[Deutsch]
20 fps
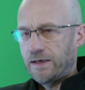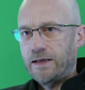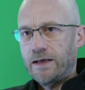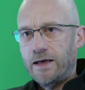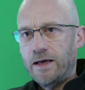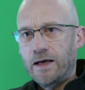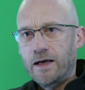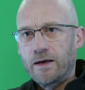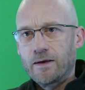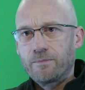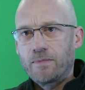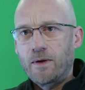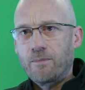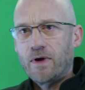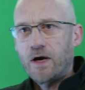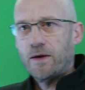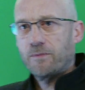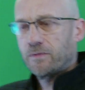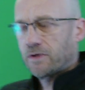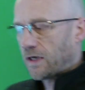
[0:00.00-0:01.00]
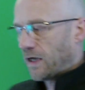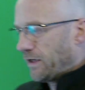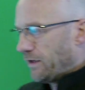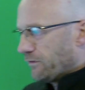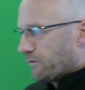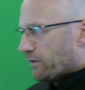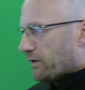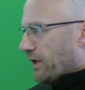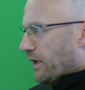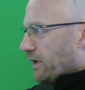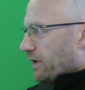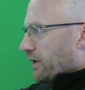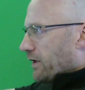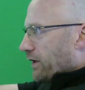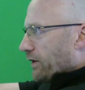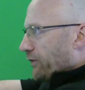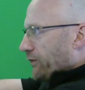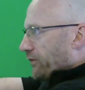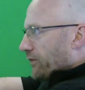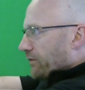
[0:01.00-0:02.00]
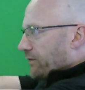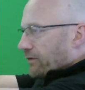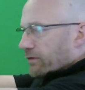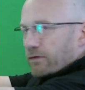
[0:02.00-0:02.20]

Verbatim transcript: der, bei meinem traditionellen Griff